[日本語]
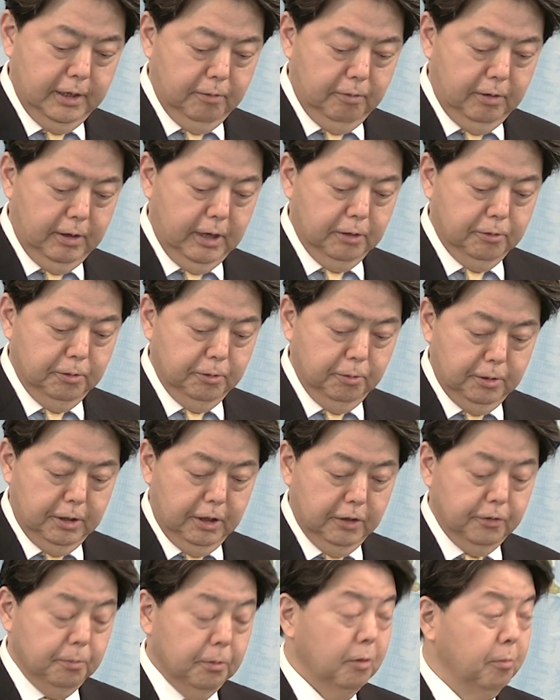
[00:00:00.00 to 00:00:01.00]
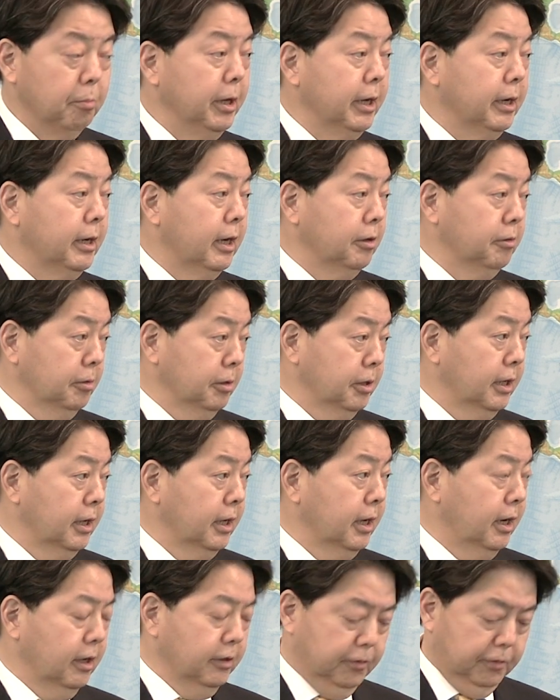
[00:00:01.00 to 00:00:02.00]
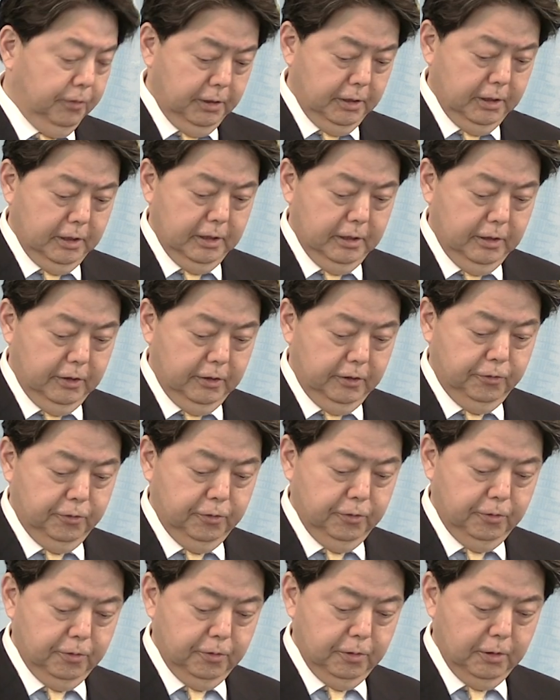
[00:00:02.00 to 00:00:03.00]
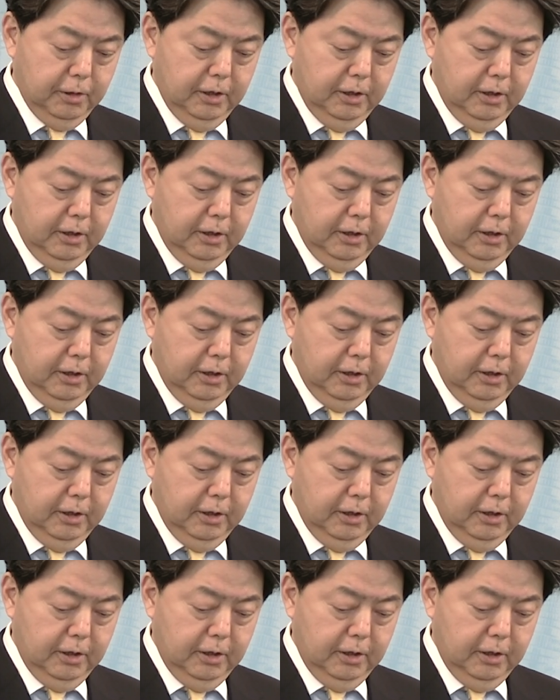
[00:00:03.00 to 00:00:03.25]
我が国の立場を明確に発信しつつ